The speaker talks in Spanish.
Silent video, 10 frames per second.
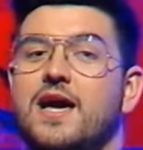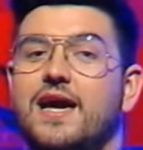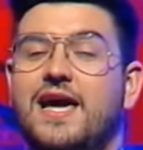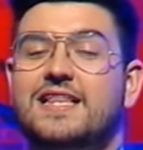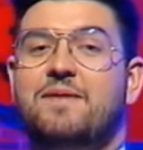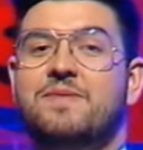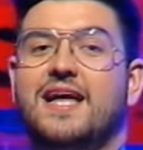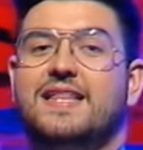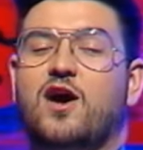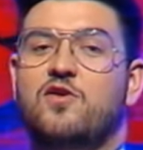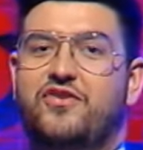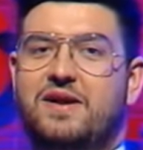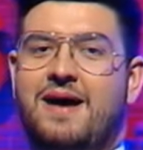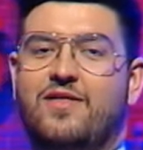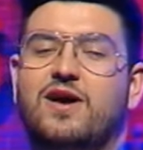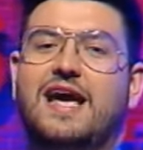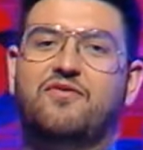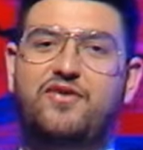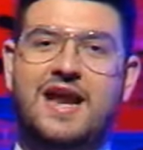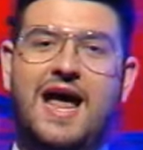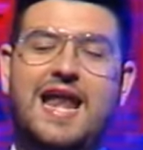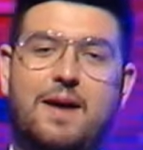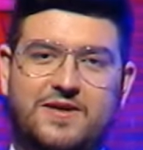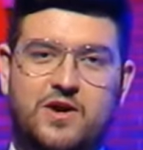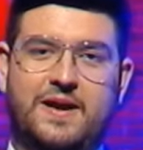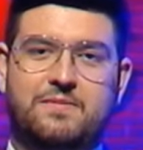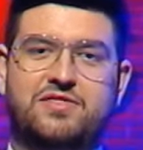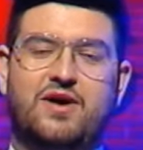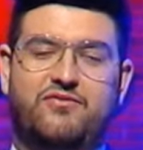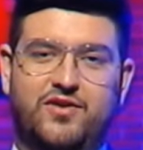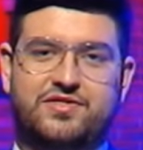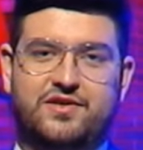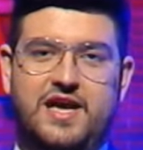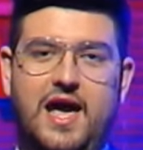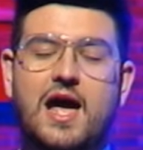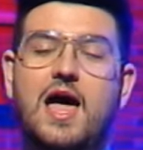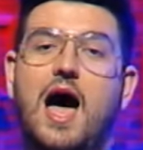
Y también está confirmado que al final le ha pedido permiso a Alfonso X